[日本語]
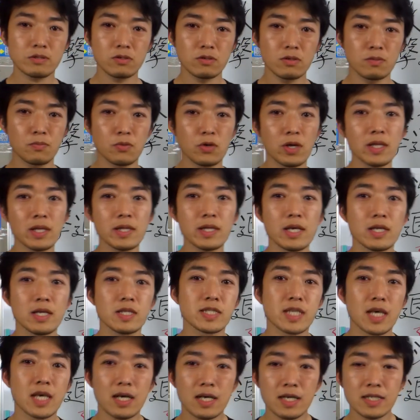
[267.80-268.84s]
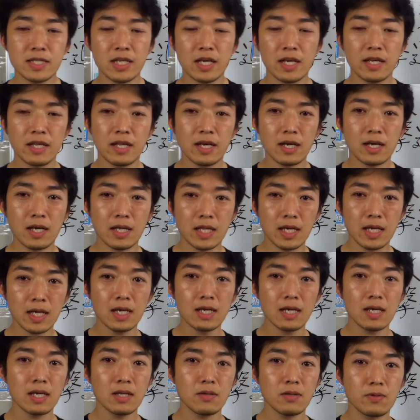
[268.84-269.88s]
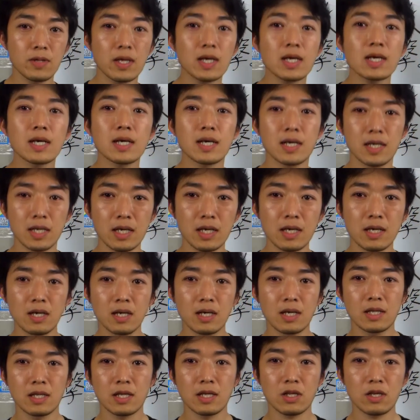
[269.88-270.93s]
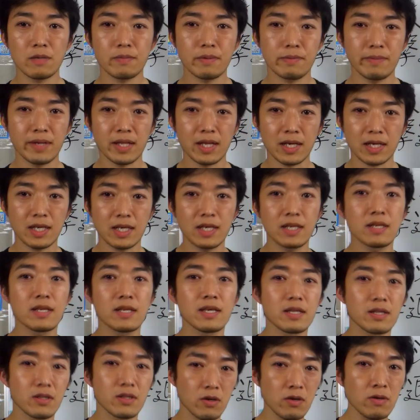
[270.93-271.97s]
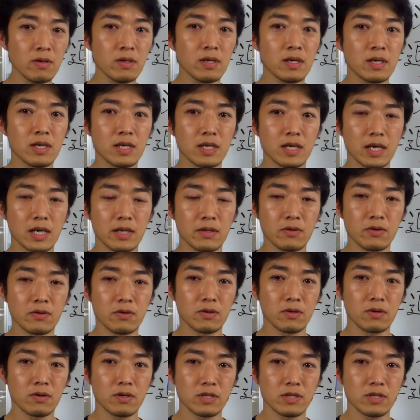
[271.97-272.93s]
のボランティアに参加された方の中から、例えばまた近隣の、あの